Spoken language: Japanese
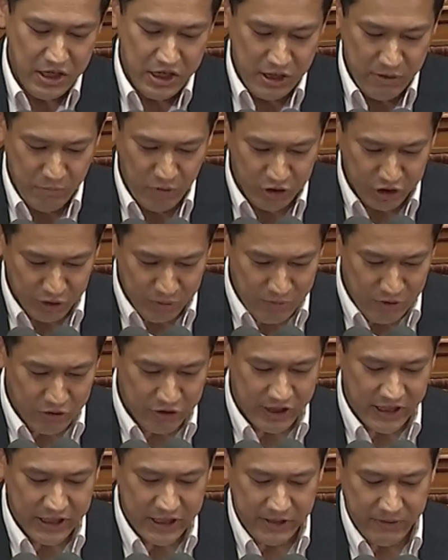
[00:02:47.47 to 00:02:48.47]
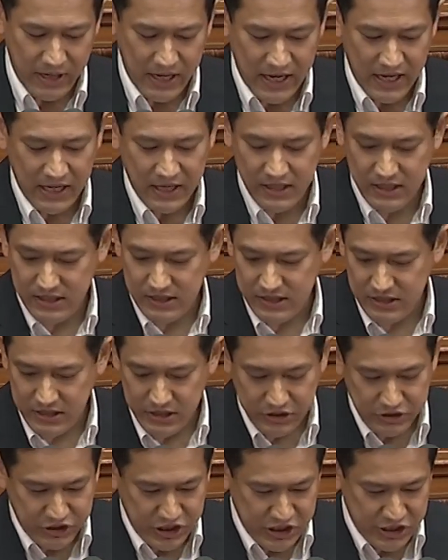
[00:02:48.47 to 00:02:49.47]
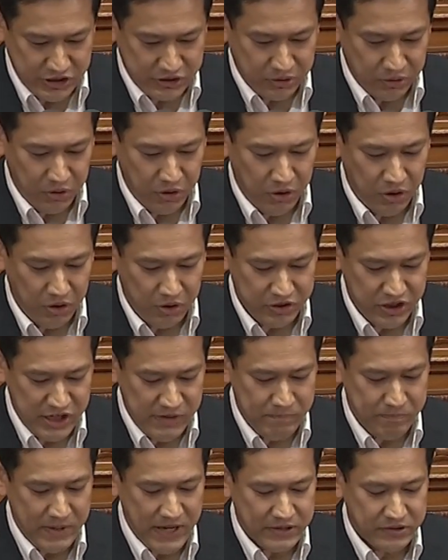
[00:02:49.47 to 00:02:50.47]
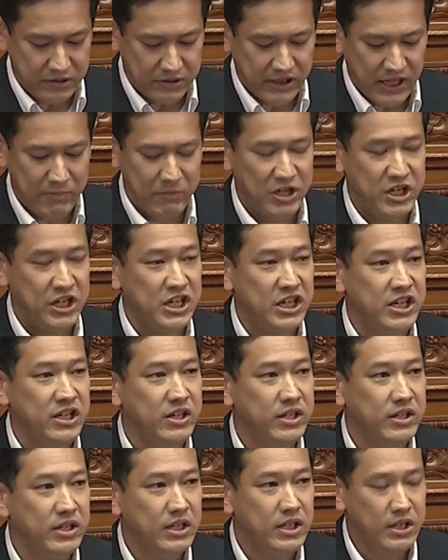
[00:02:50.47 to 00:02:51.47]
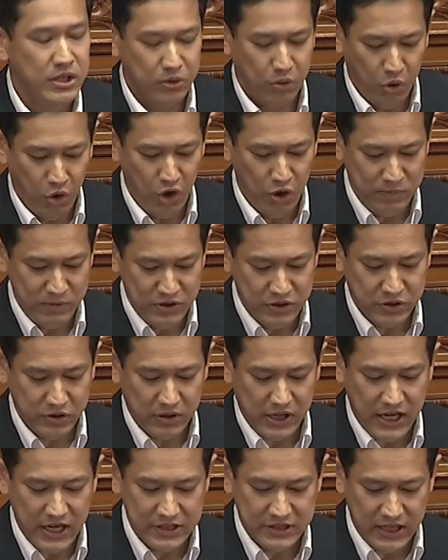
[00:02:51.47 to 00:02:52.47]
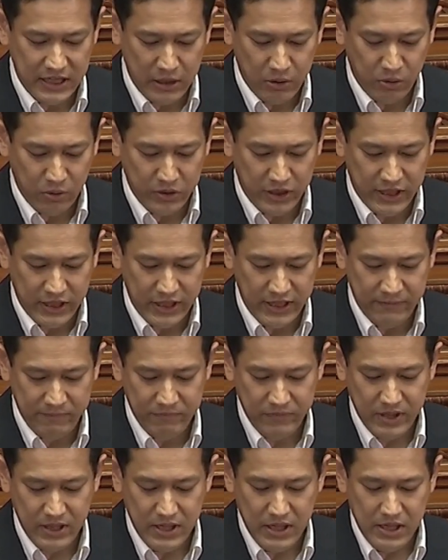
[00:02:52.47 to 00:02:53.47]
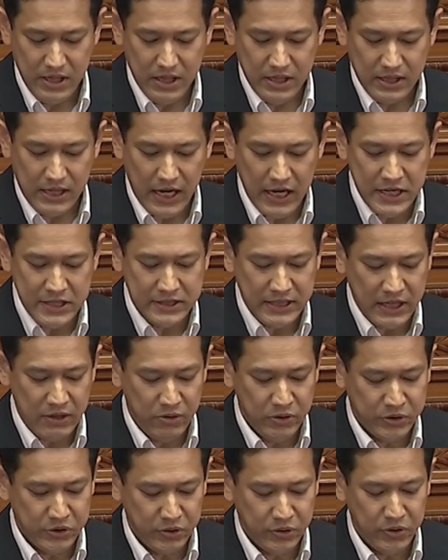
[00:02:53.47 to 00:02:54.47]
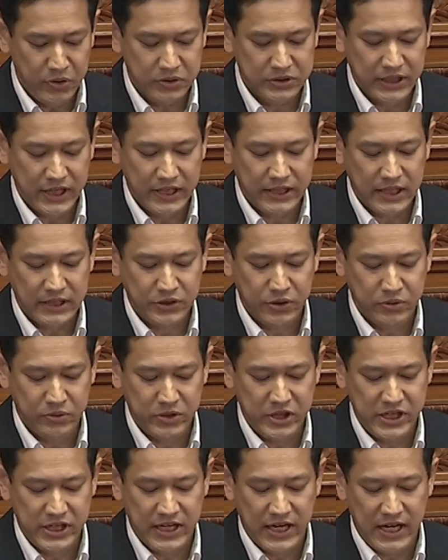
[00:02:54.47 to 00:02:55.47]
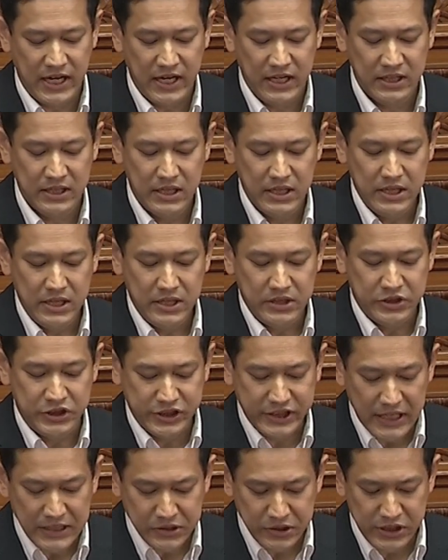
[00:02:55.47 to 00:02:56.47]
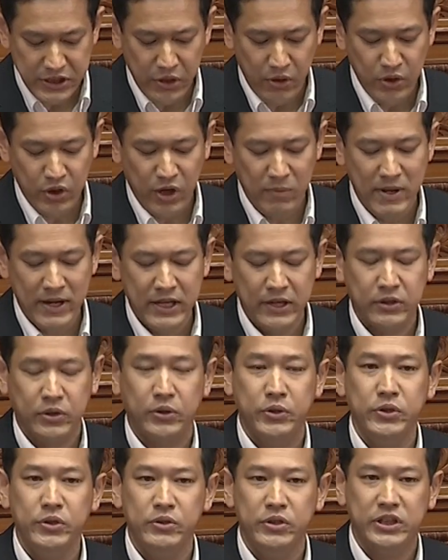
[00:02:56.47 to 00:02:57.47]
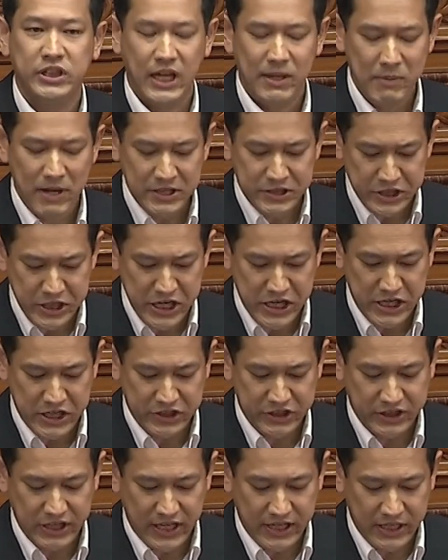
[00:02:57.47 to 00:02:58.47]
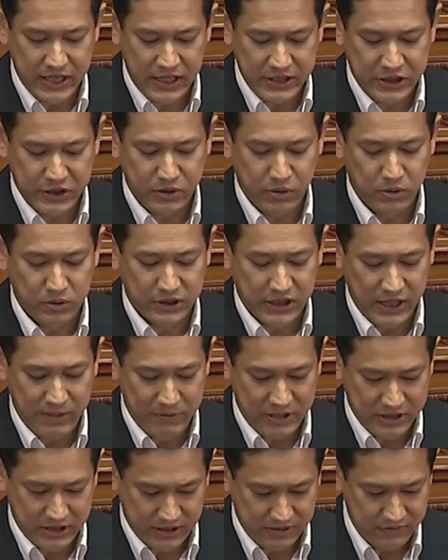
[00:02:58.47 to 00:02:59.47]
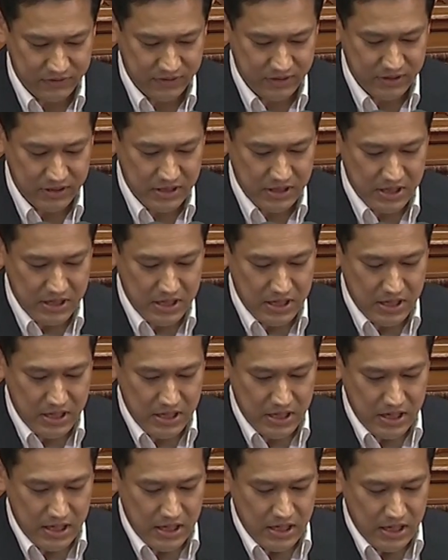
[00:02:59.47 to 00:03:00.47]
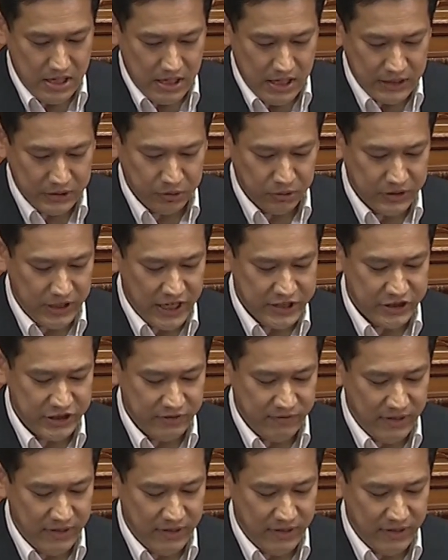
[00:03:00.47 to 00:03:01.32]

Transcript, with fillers: 森友問題では、真相を隠蔽するために、公文書改ざんが行われ、改ざんを強要された職員が自殺に追い込まれるという痛ましい事態が引き起こされました。麻生大臣